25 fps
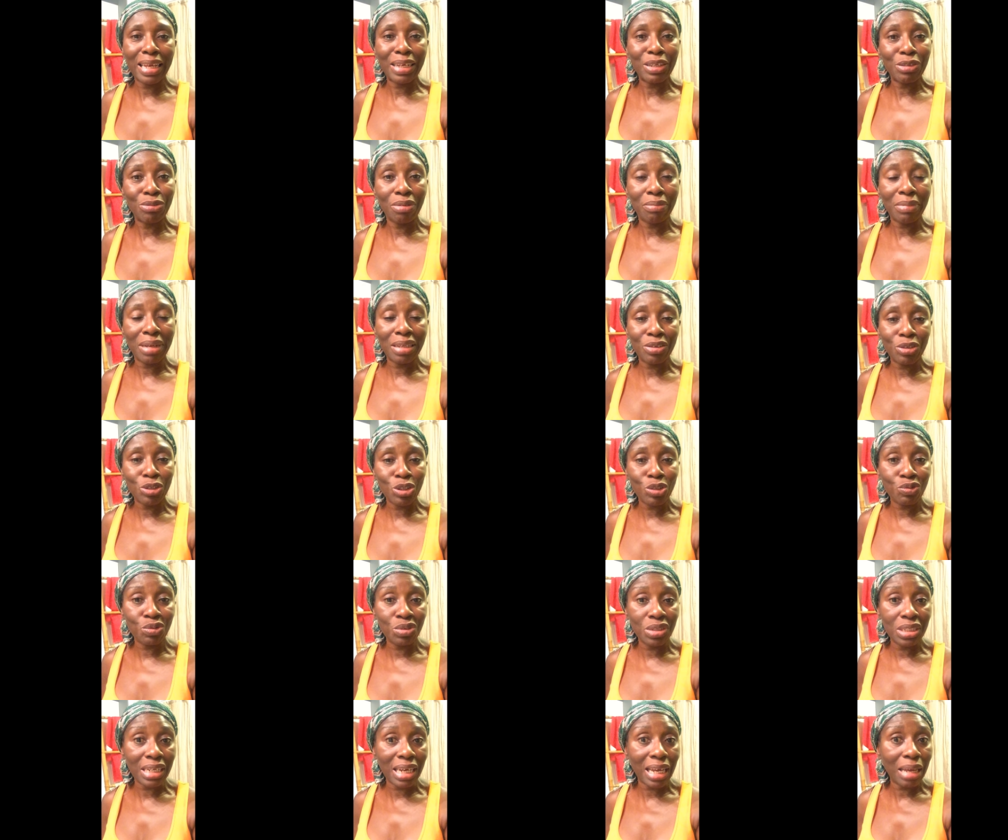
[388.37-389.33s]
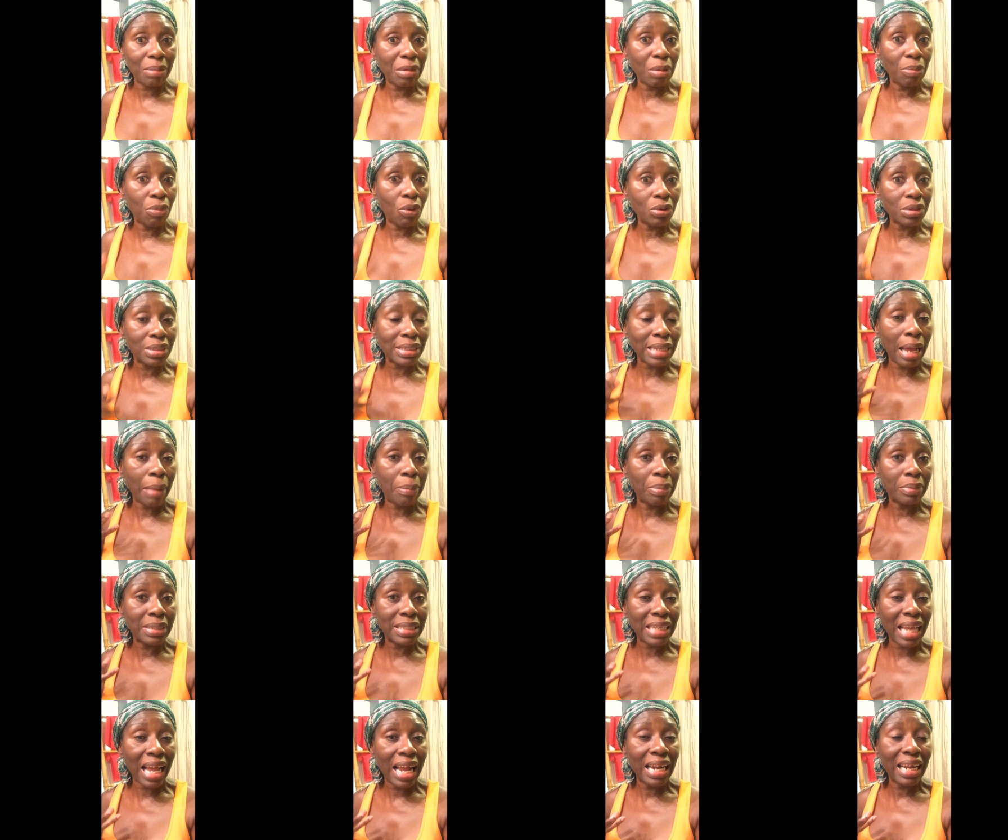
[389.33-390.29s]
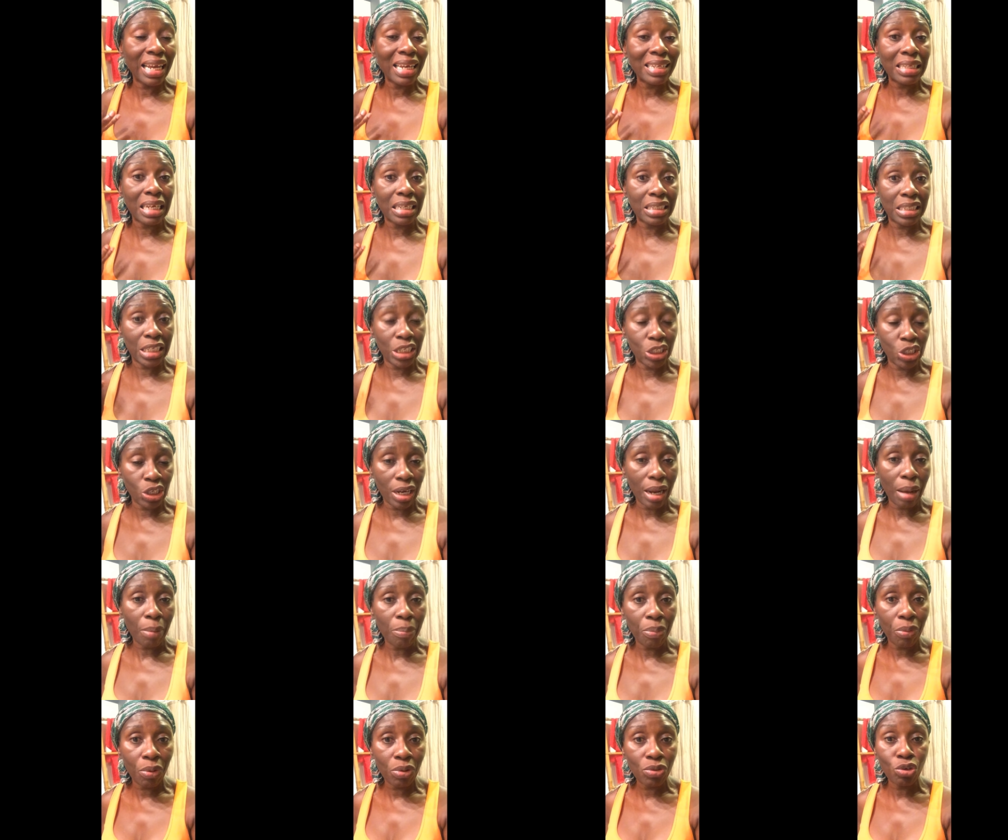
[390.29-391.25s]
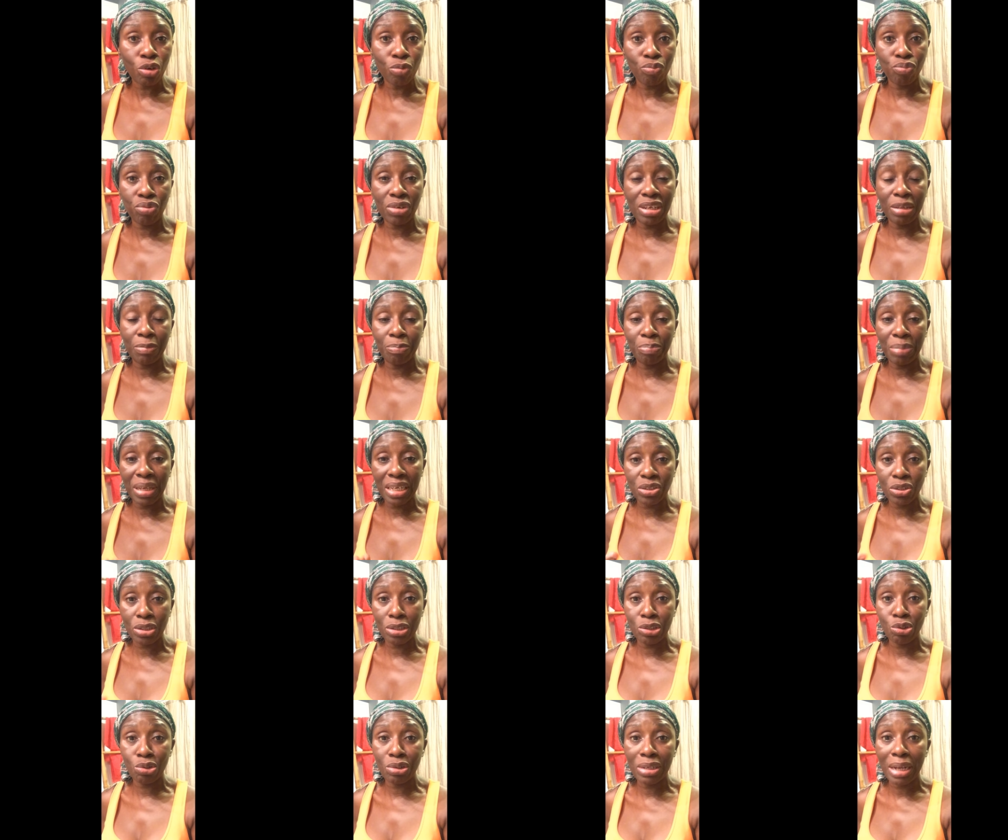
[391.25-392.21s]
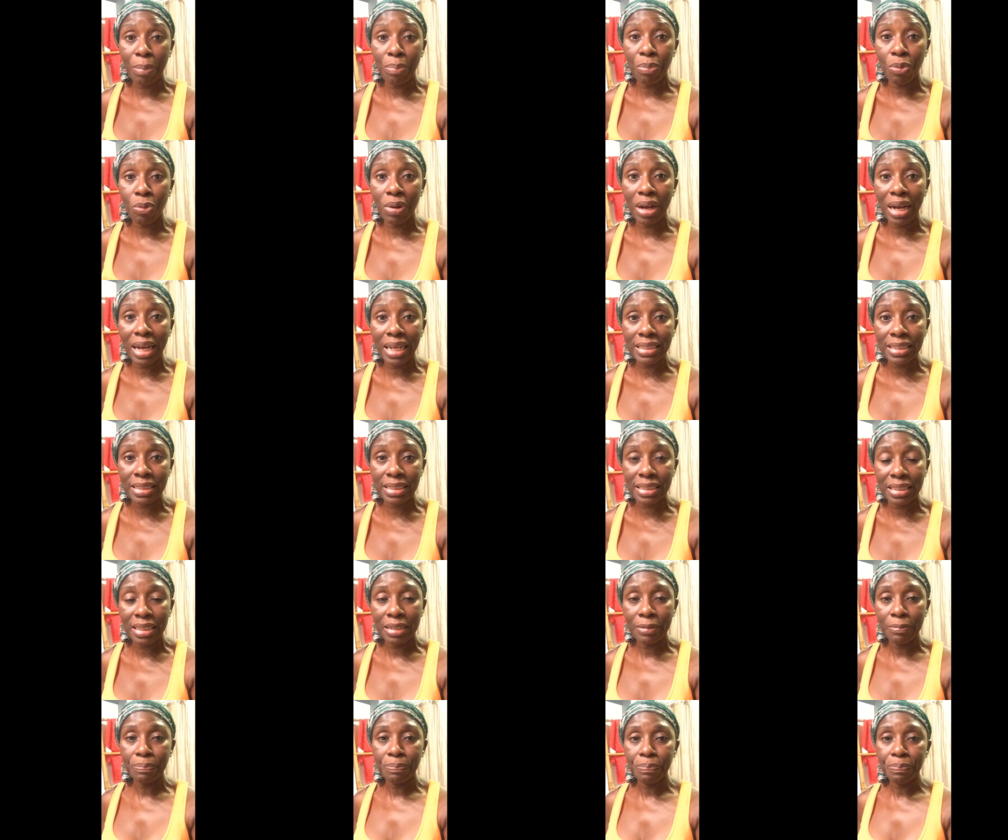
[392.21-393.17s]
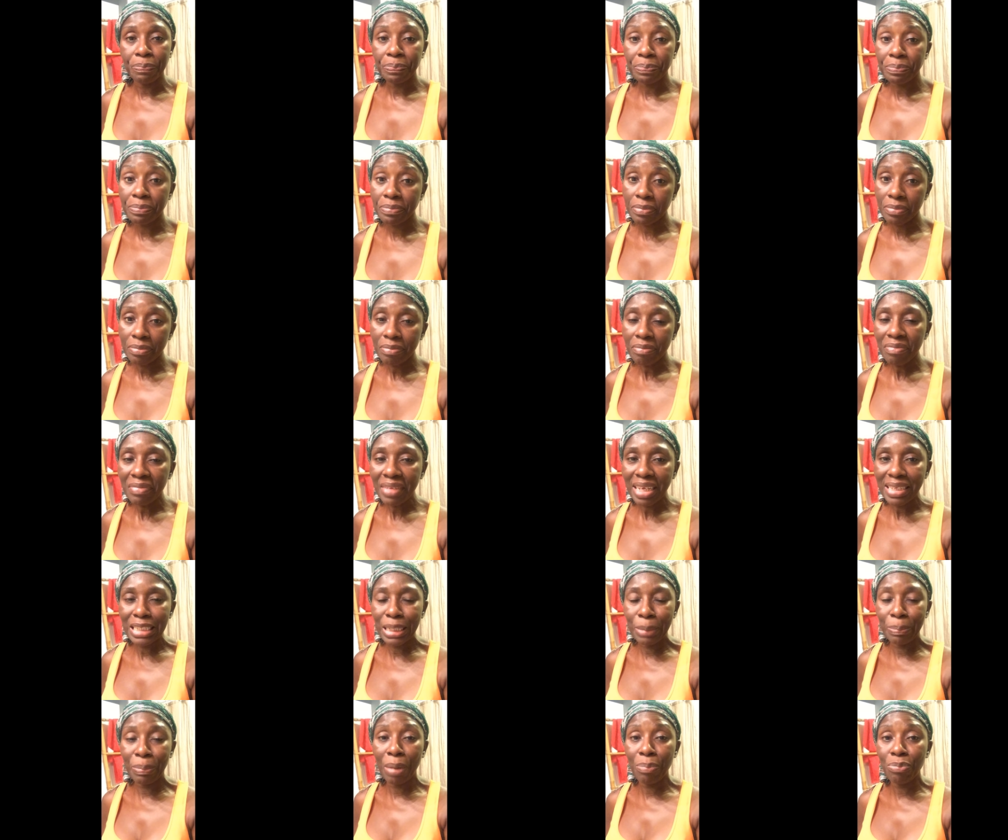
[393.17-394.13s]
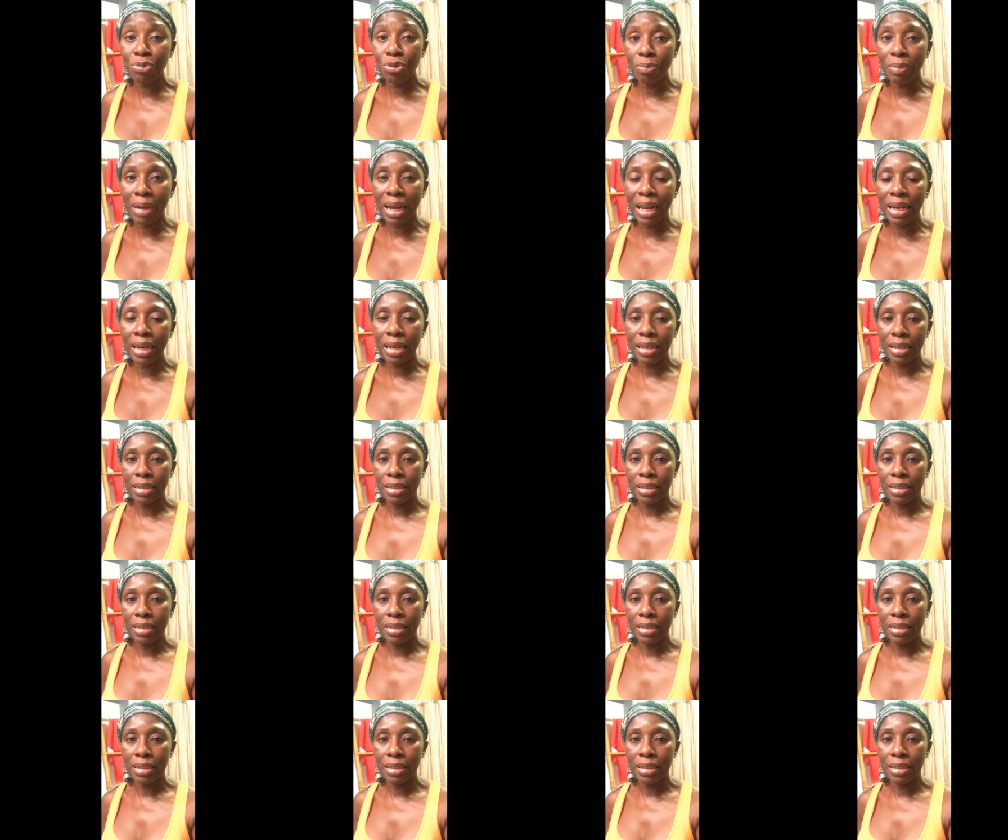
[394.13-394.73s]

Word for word: Et demain matin, je vous dirai, mais bon, ça, ça a l'air d'assécher la peau. Donc, pour les personnes qui ont de la peau grasse, c'est pas plus mal.